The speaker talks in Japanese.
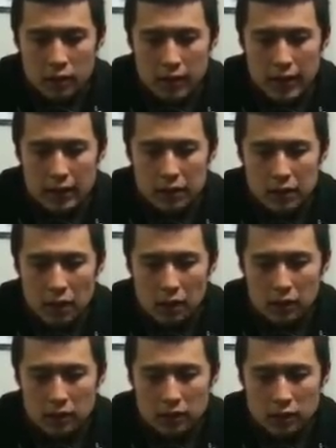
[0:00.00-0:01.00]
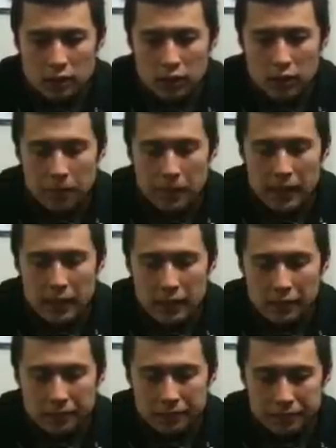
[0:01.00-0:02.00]
4年後の
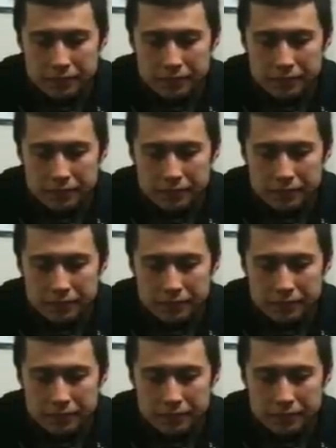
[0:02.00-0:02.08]
ソチオリンピック